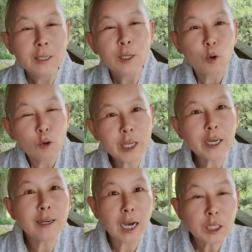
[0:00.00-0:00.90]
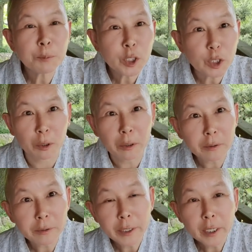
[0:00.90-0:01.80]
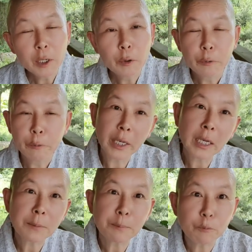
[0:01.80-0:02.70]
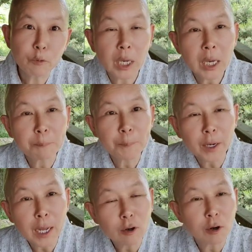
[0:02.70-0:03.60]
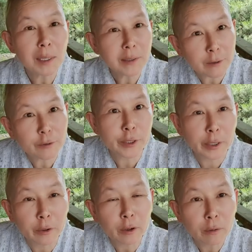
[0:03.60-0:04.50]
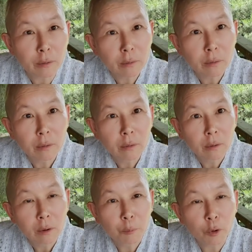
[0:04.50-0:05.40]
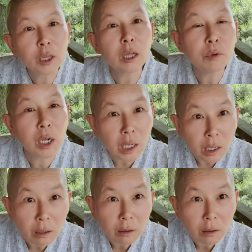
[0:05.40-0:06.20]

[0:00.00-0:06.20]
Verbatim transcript: 고생을 하십시오. 왜, 왜 편한 것만 찾으세요? 뭐 때문에?